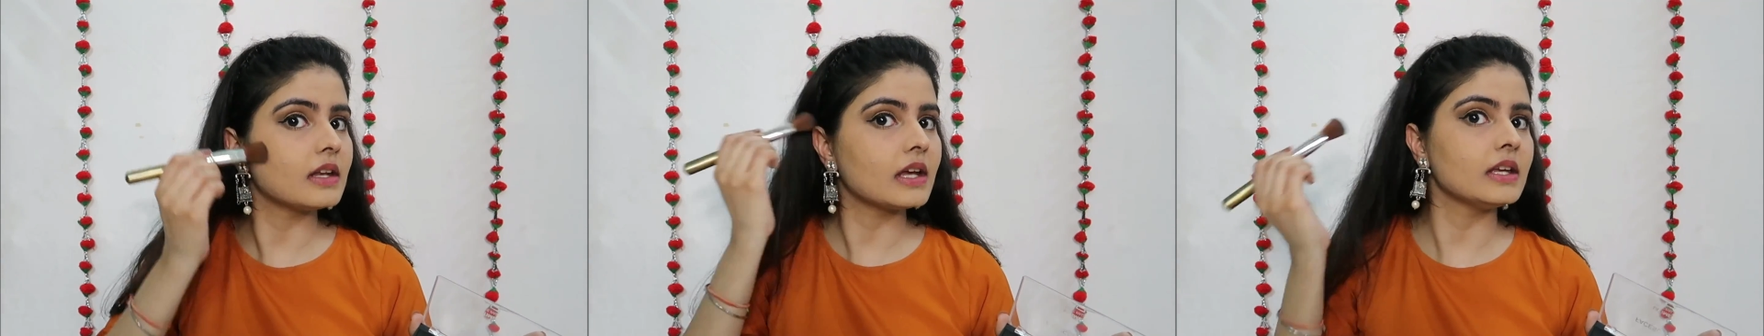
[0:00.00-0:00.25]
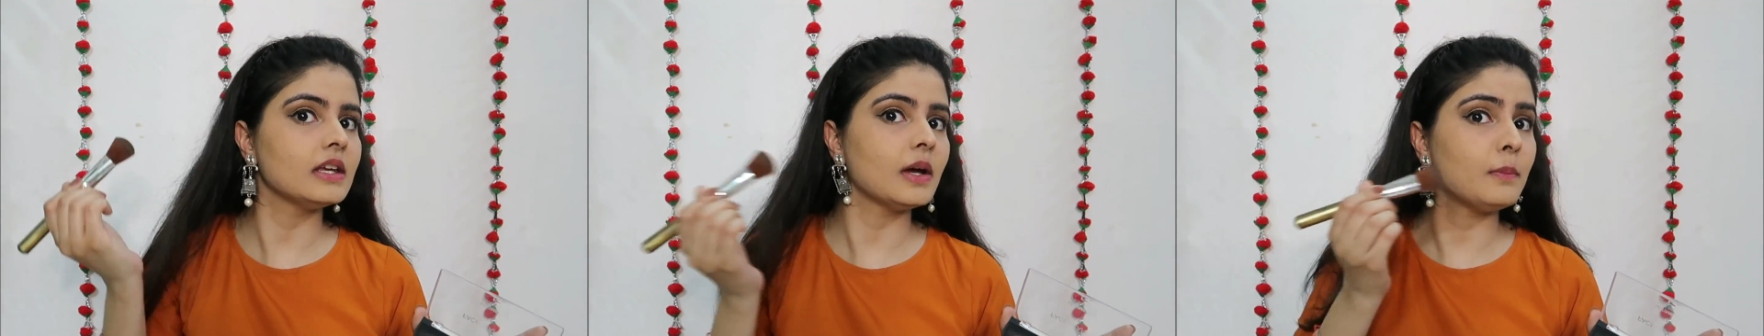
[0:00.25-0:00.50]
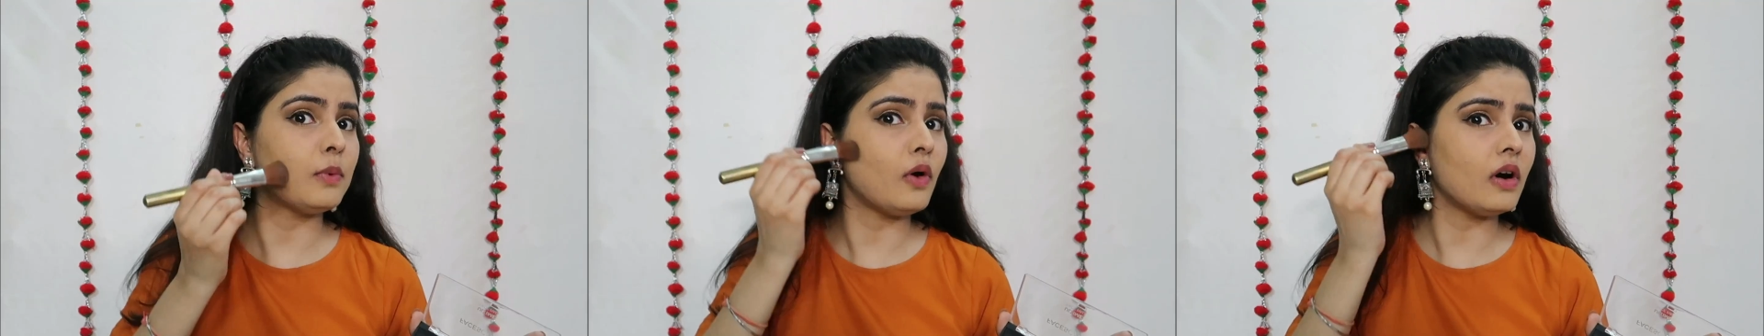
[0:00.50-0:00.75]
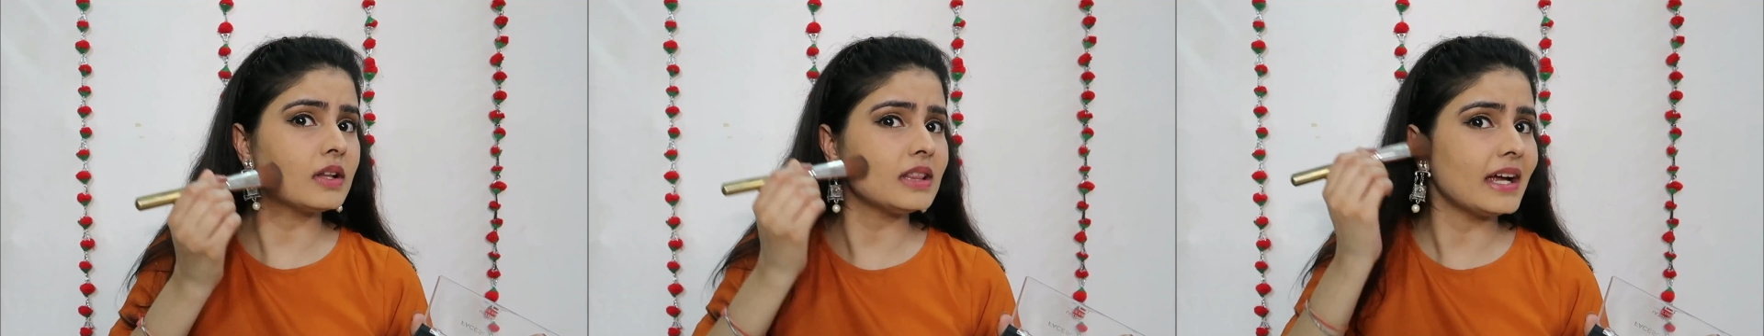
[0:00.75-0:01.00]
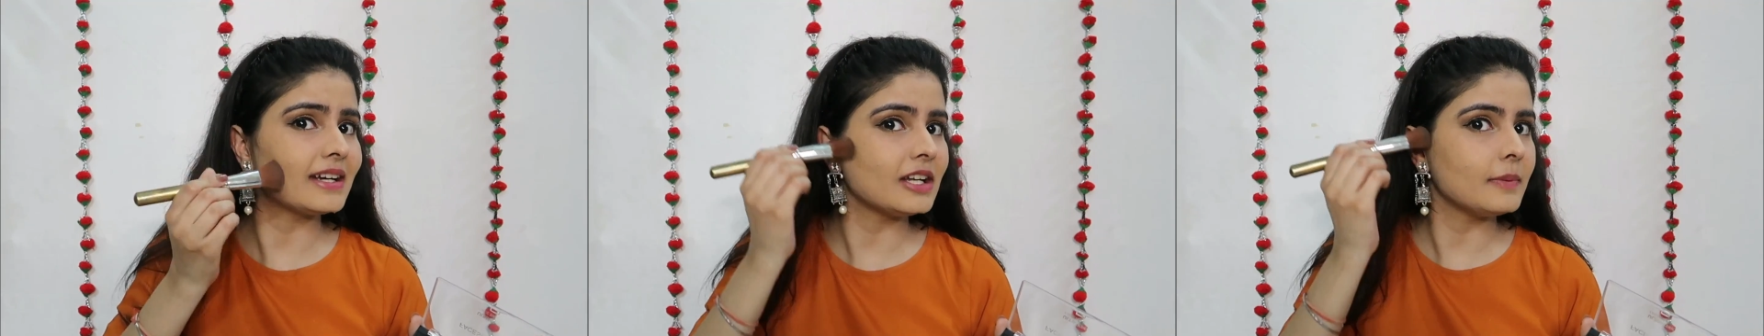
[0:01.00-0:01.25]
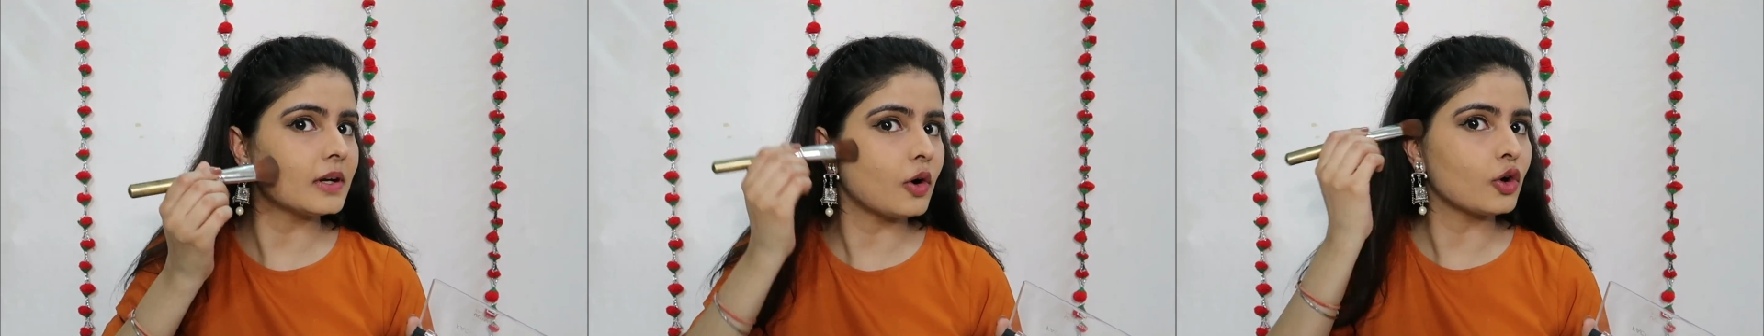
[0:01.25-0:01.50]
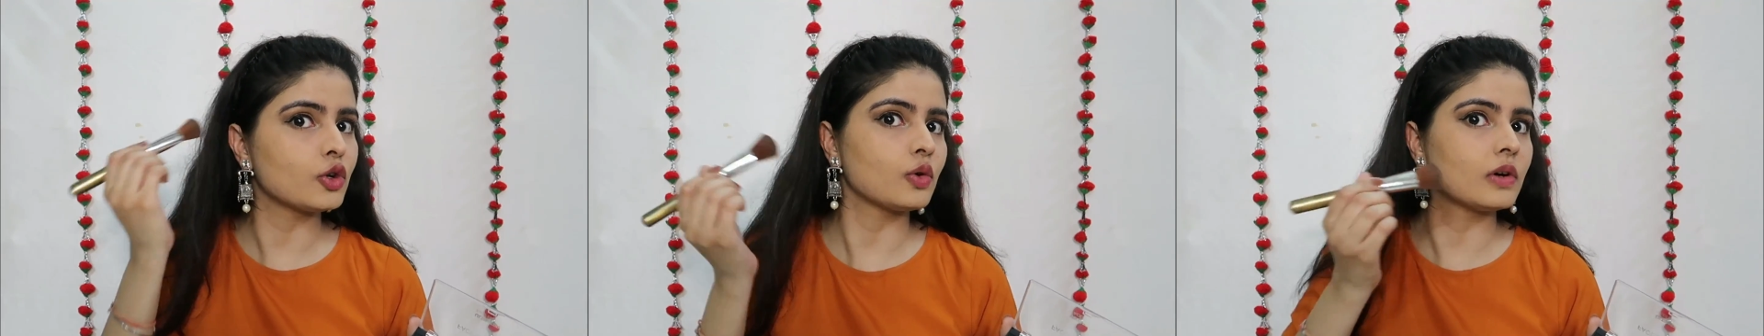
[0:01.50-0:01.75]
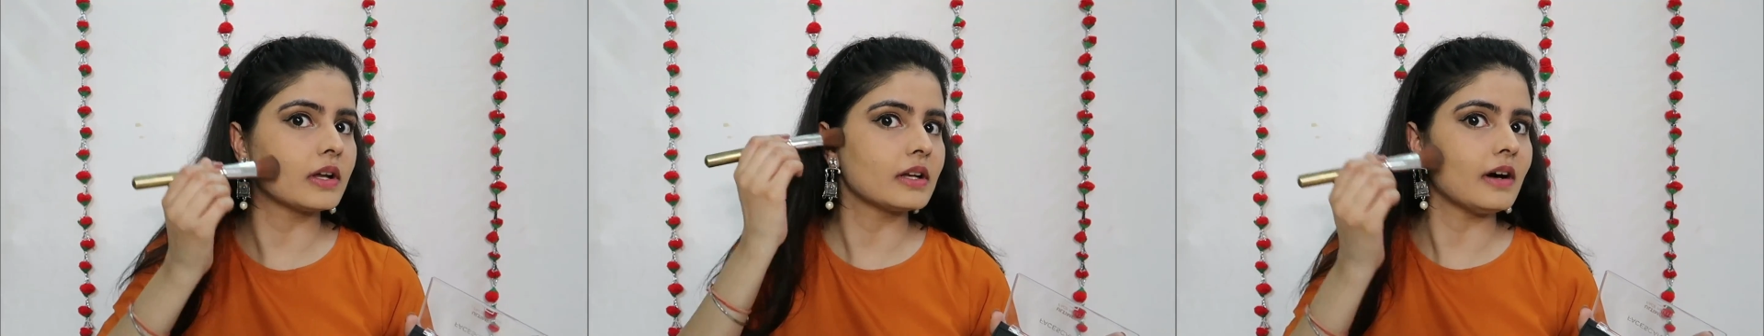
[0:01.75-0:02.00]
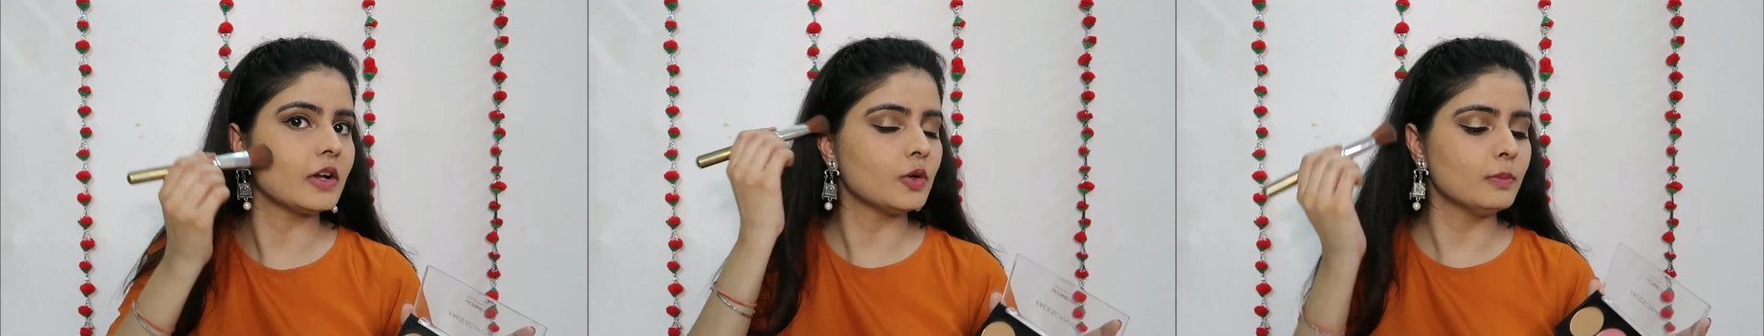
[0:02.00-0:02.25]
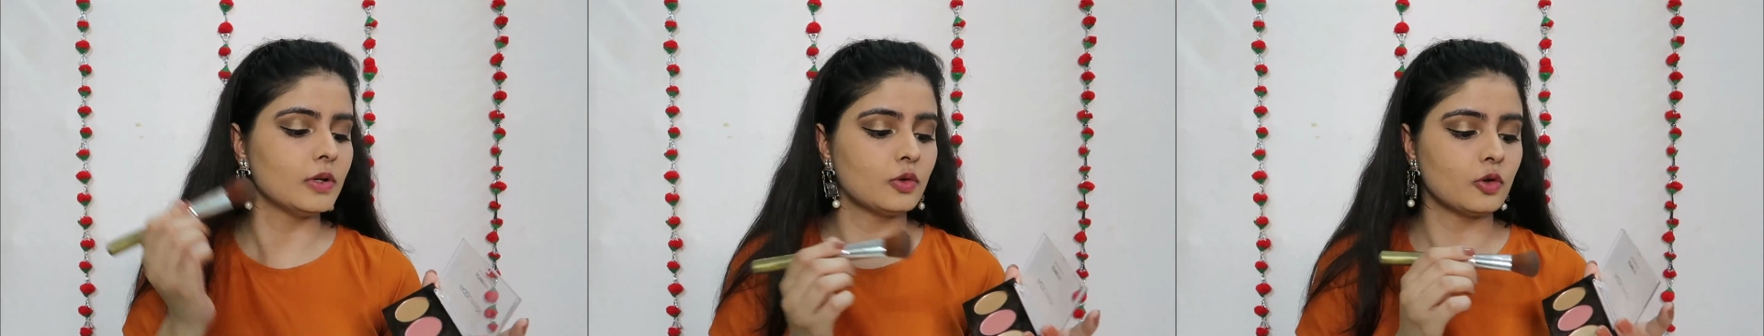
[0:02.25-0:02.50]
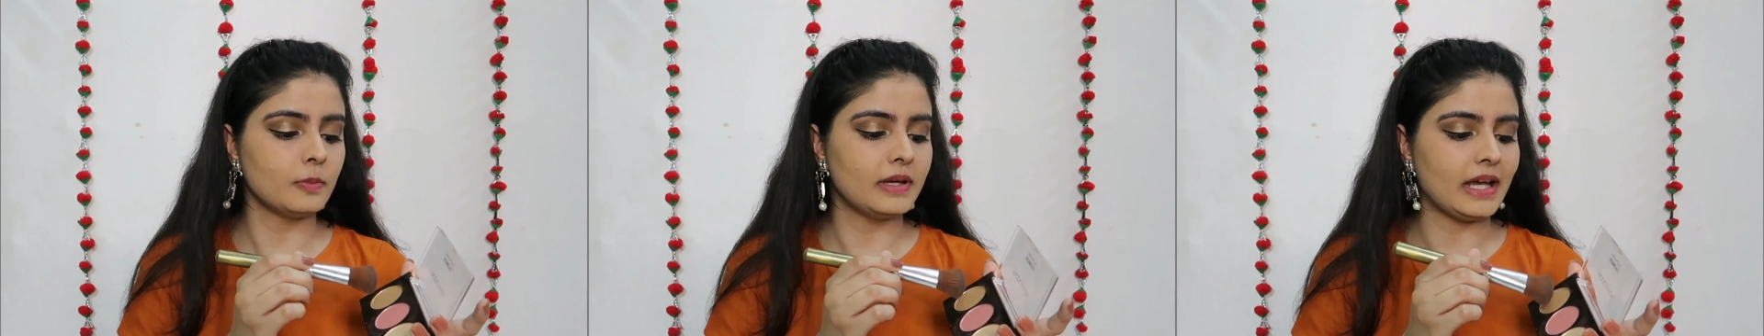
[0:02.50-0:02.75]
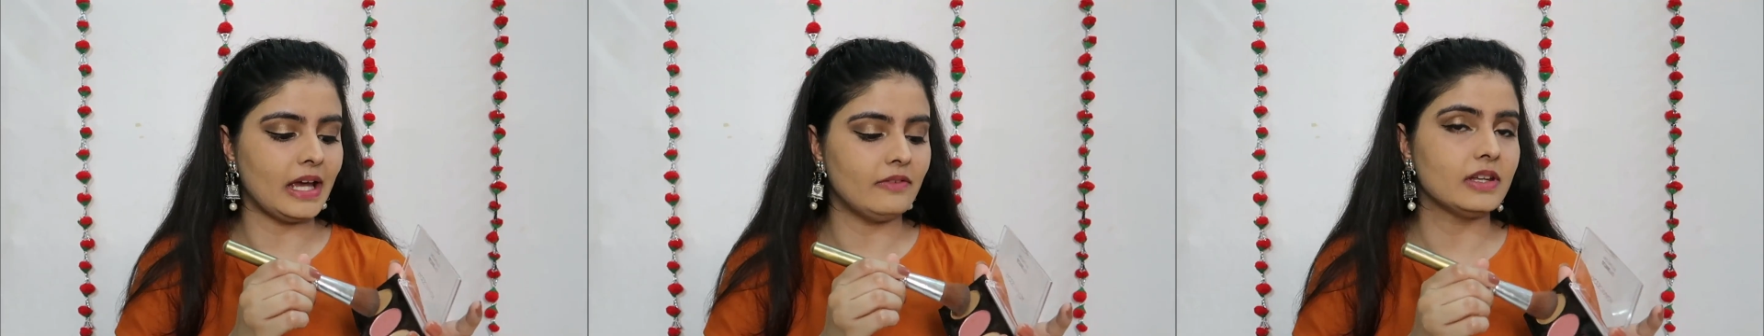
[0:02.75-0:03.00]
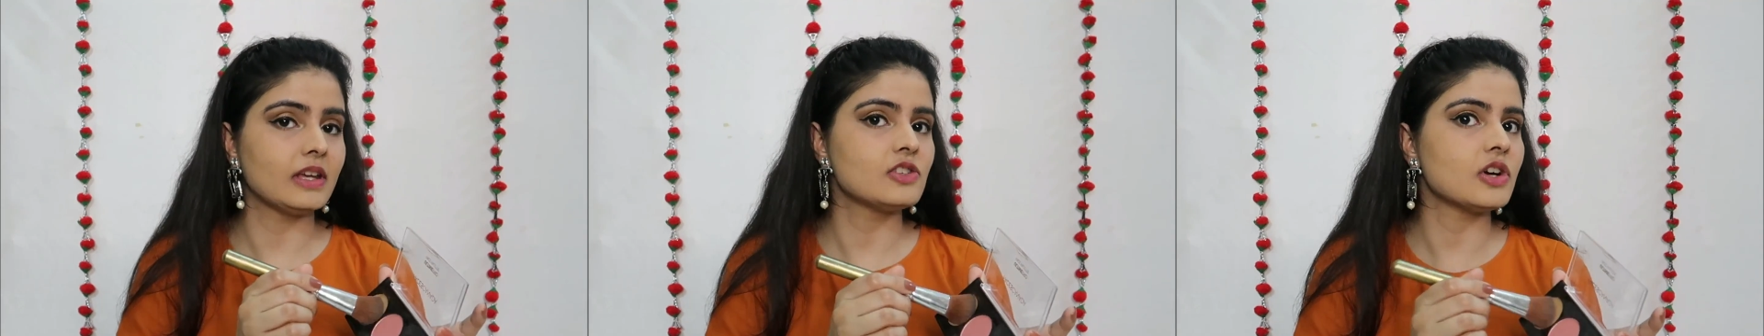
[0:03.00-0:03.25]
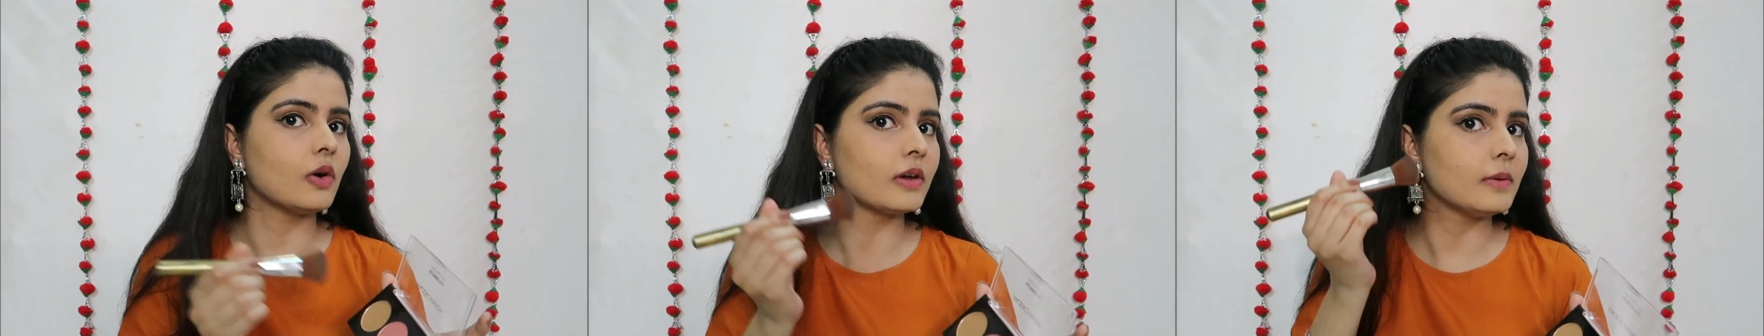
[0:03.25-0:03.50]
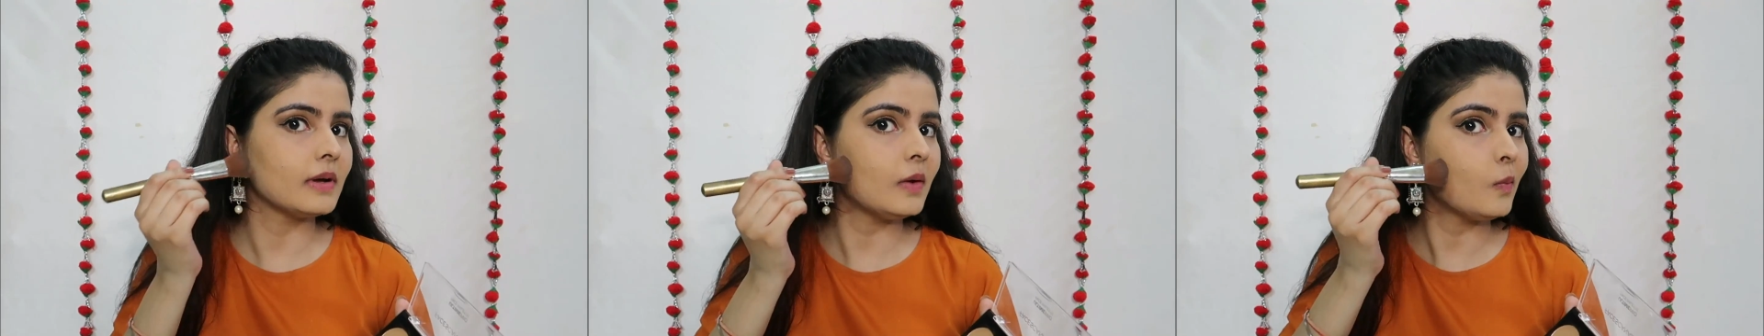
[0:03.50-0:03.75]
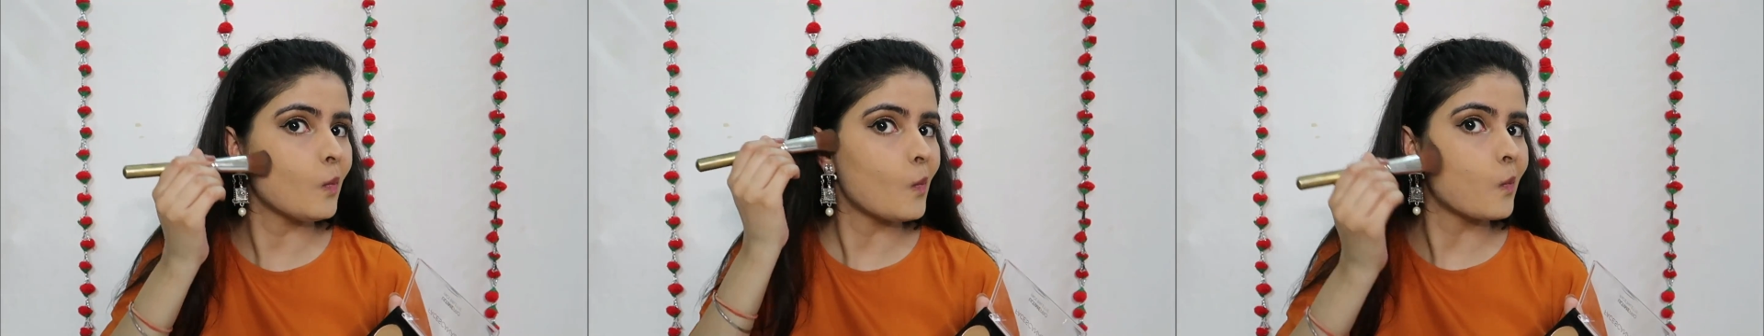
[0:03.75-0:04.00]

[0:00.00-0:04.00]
नहीं है बहुत लाइटली मैं कॉन्टो करने वाली हूँ बिल्कुल भी हैवी नहीं जाऊंगी मैं